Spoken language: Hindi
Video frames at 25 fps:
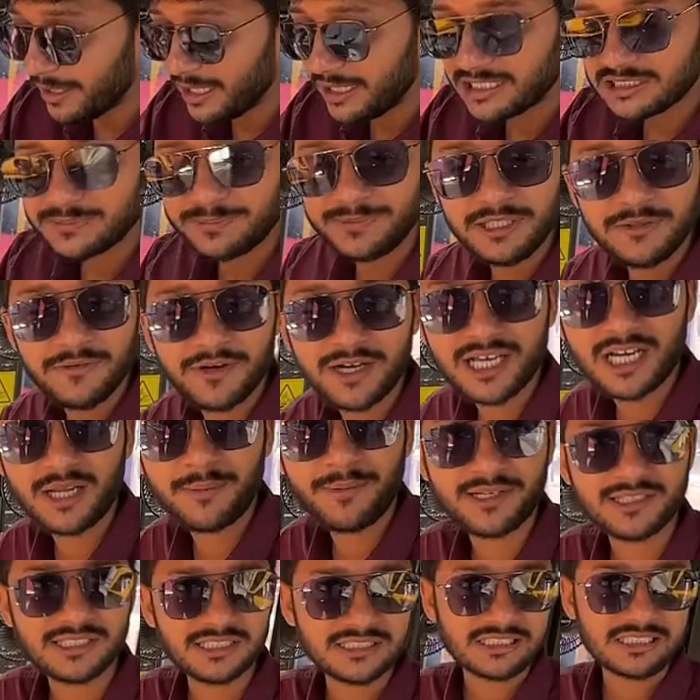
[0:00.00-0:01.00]
स्पीड वगैरह भी
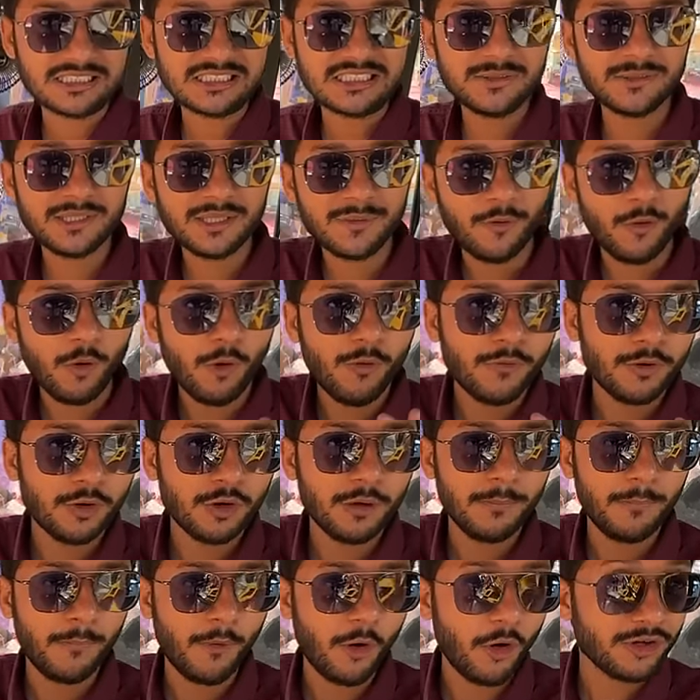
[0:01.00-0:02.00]
अच्छी दिखती है मतलब ओवरऑल
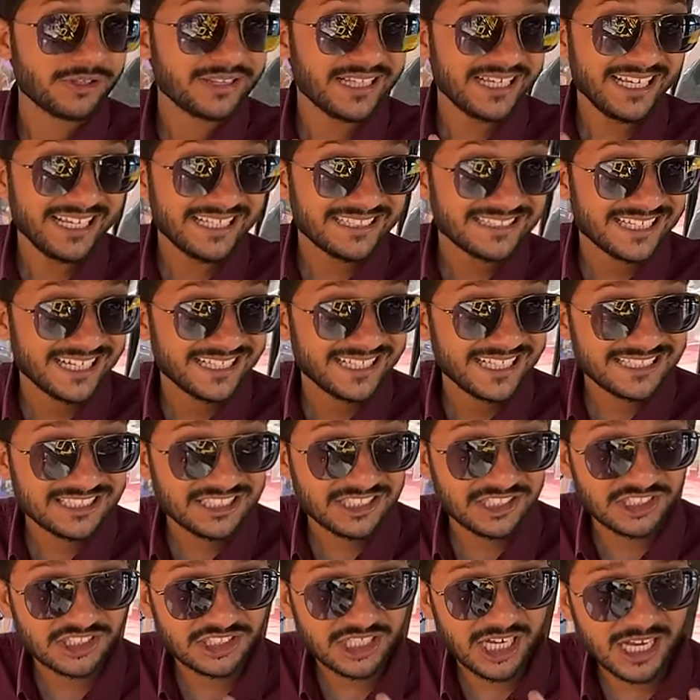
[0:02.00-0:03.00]
बहुत ही ज़्यादा
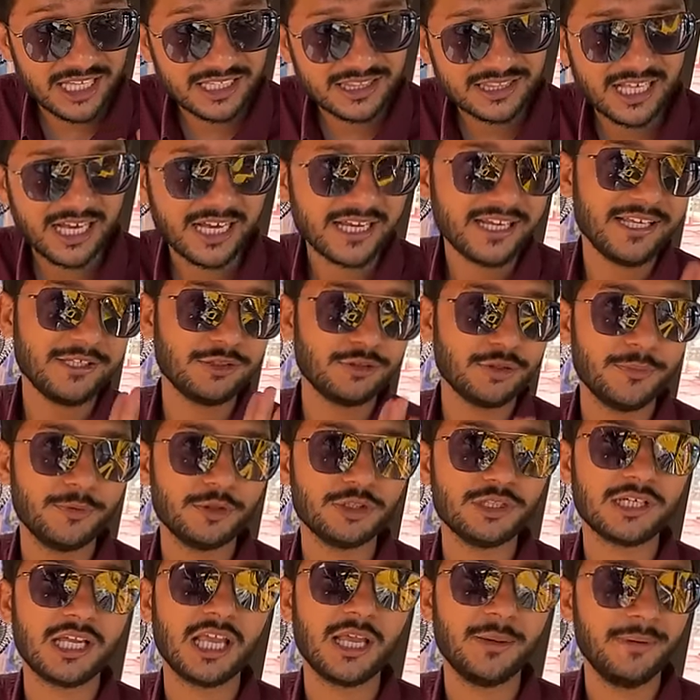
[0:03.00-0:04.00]
शानदार ये जो है
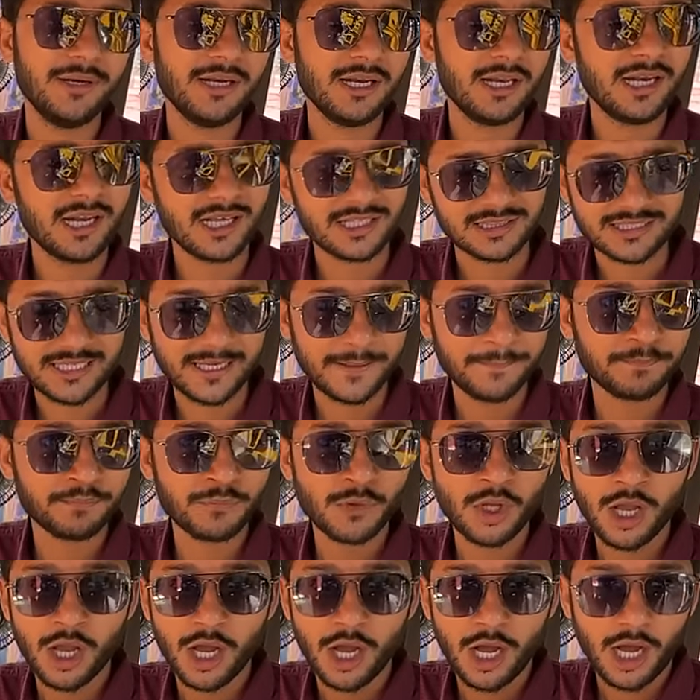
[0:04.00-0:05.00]
मुझे केबल लगता है
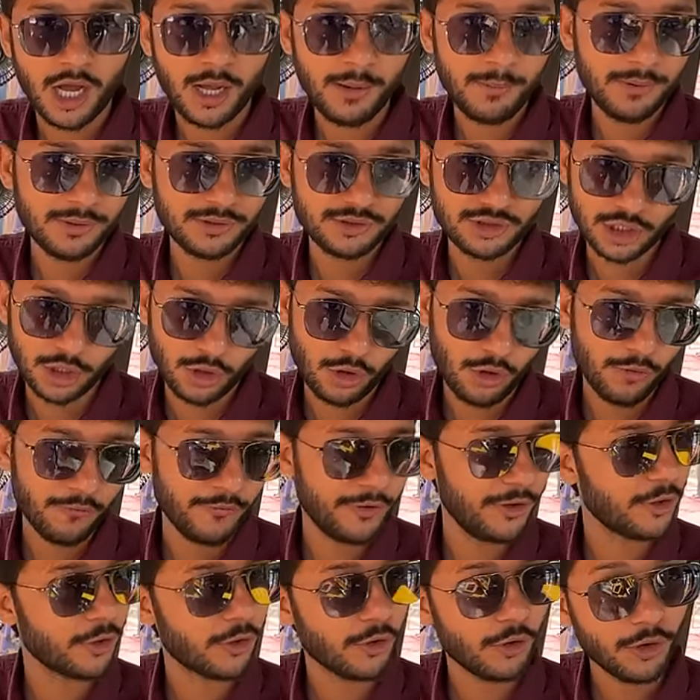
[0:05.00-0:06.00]
अब चलो
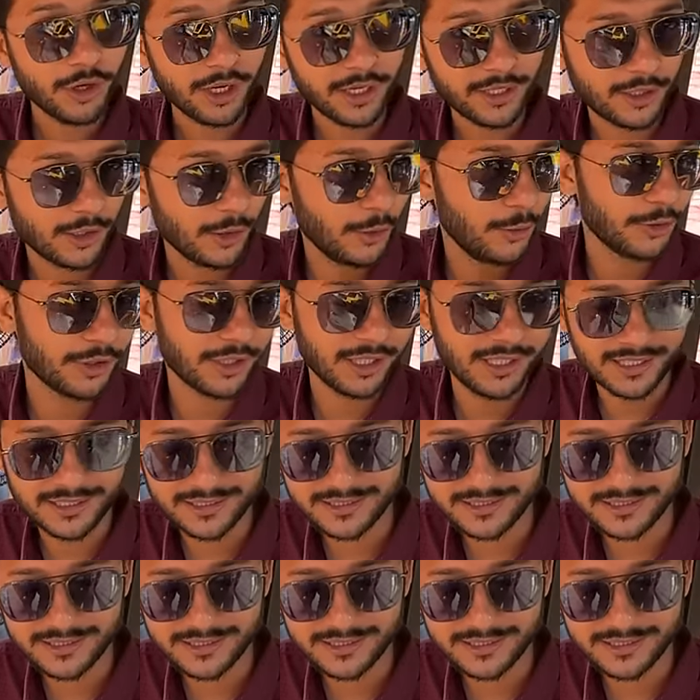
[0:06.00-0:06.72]
वीडियो को कंक्लूड कर लेते